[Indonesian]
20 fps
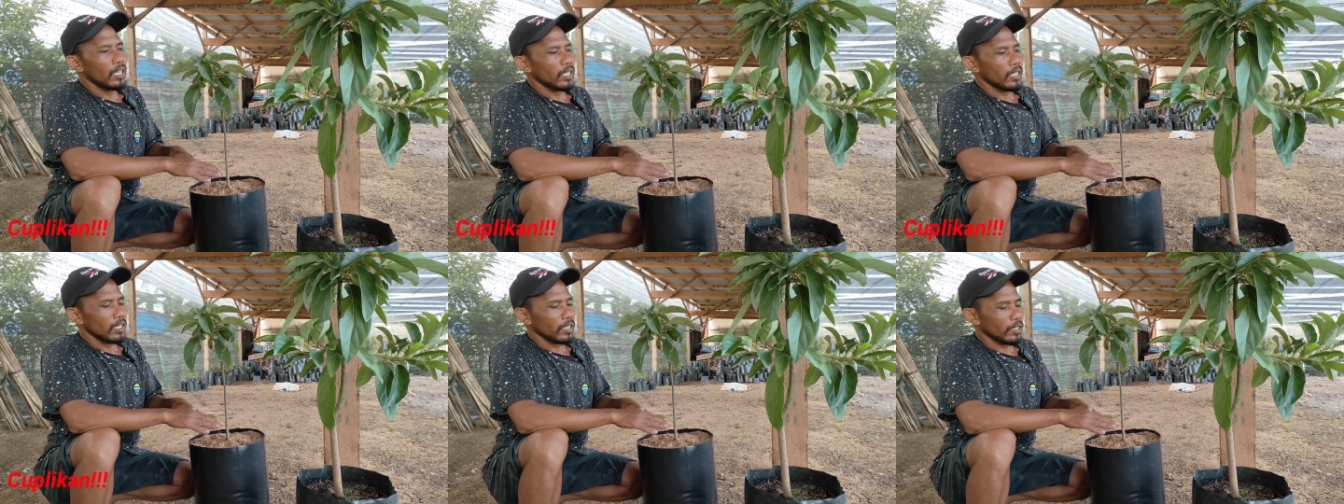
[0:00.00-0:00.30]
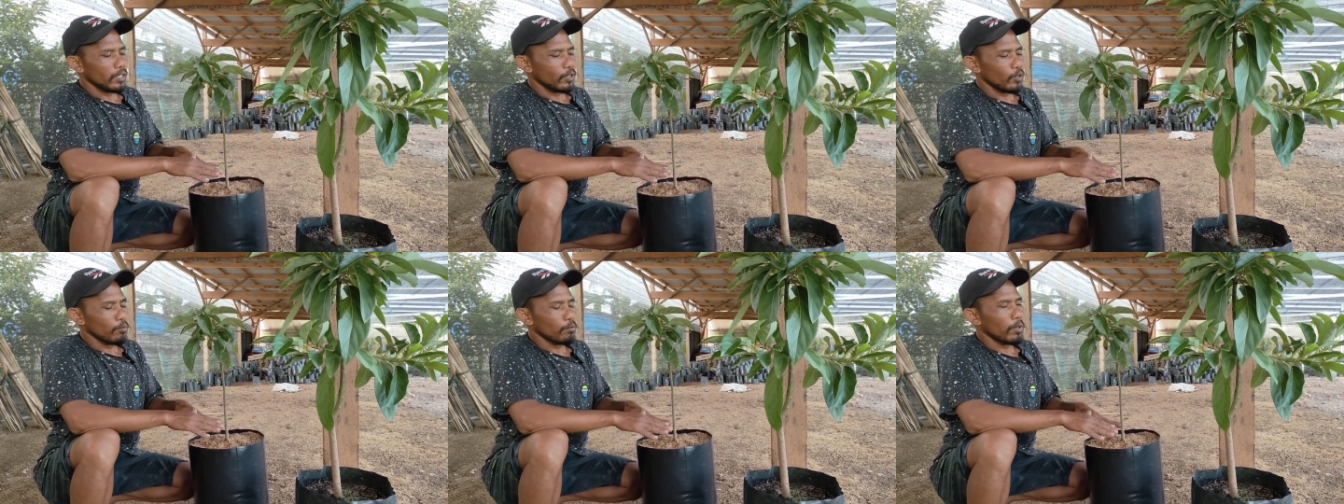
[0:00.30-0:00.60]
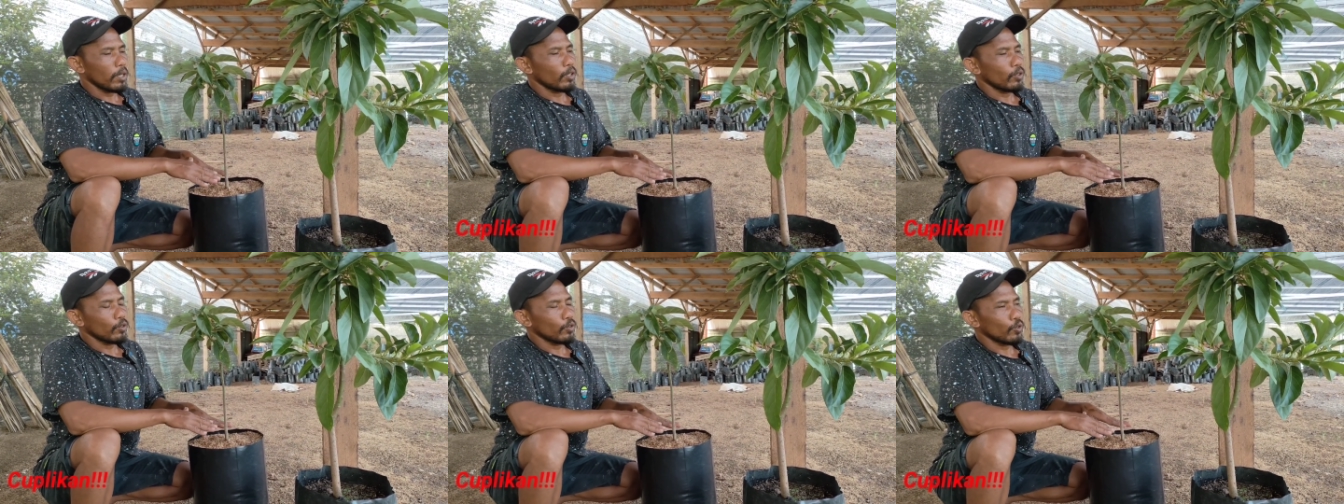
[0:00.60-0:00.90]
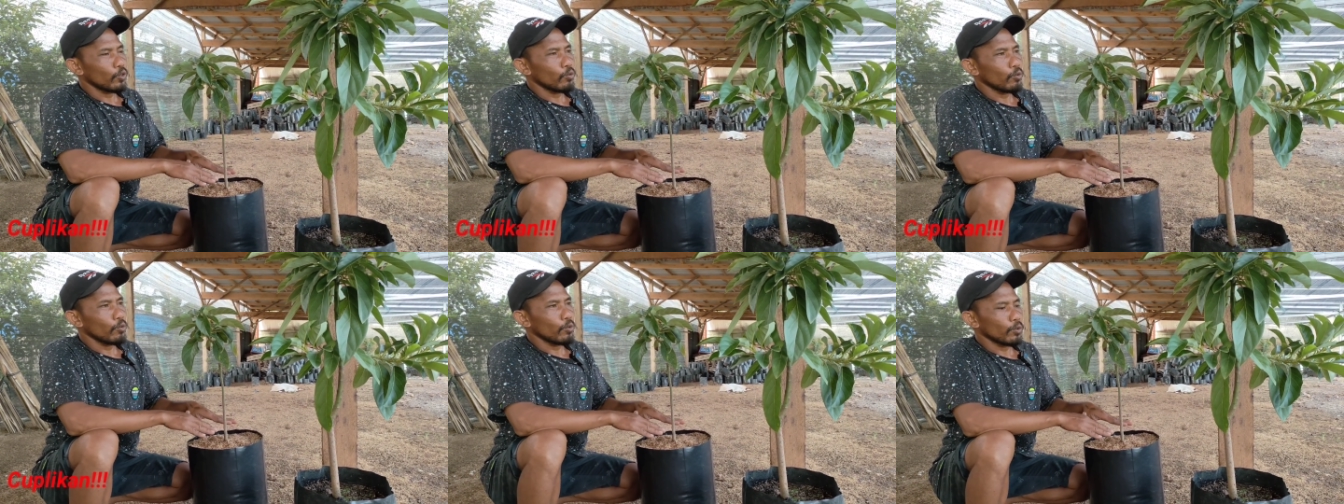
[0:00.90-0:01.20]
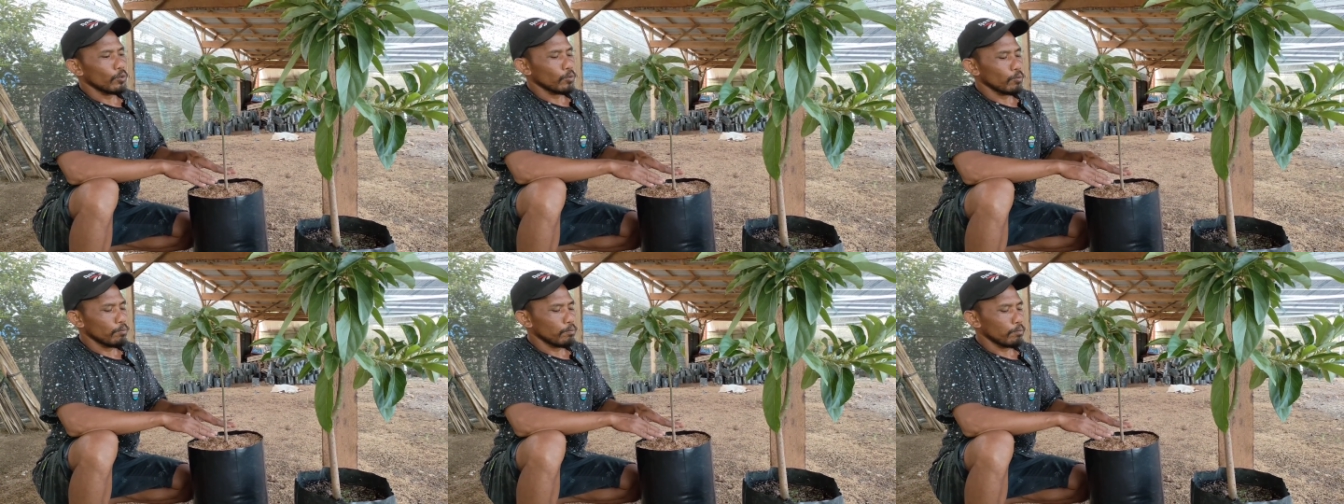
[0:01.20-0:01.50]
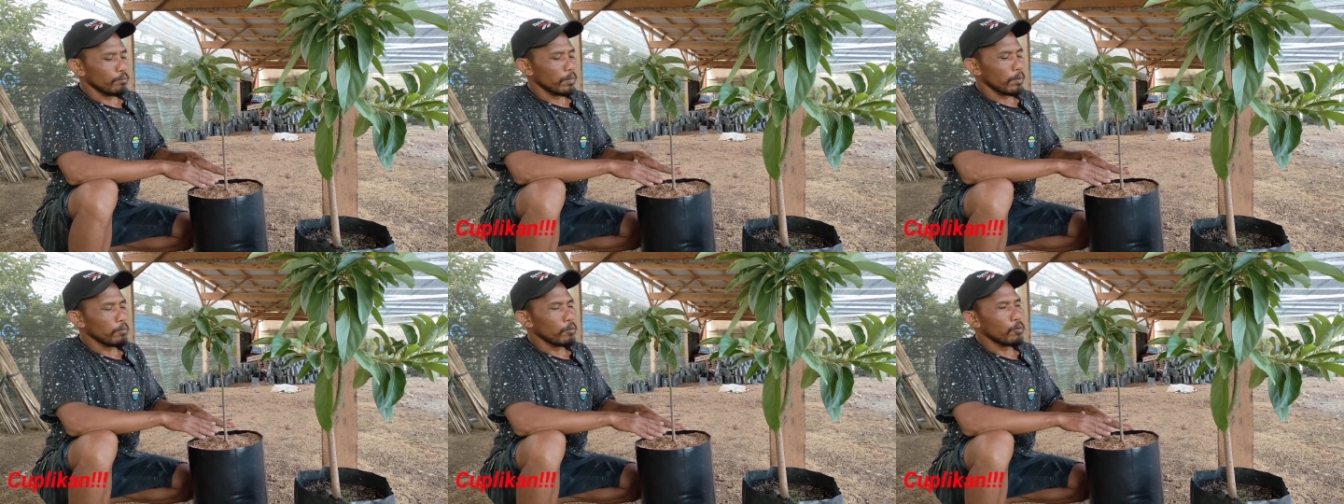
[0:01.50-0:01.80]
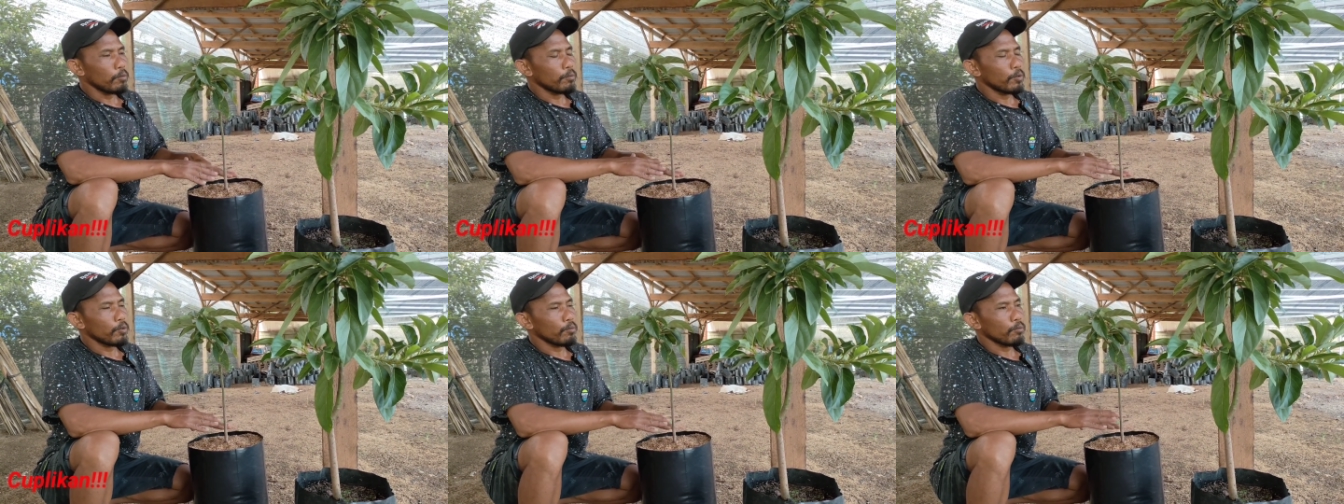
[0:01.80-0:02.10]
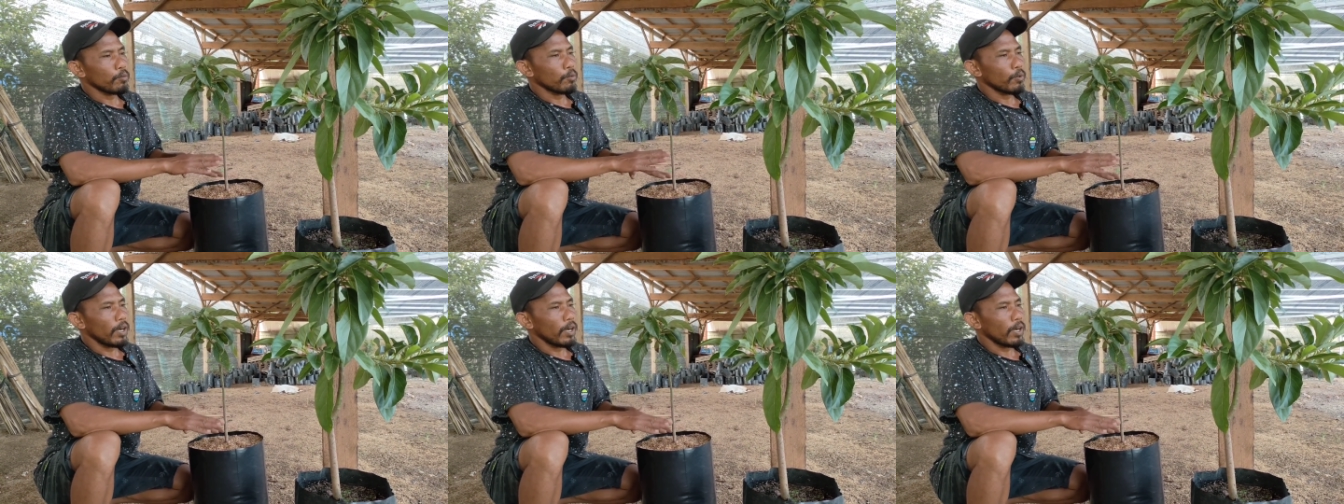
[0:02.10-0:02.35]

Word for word: uh, coba untuk memupuk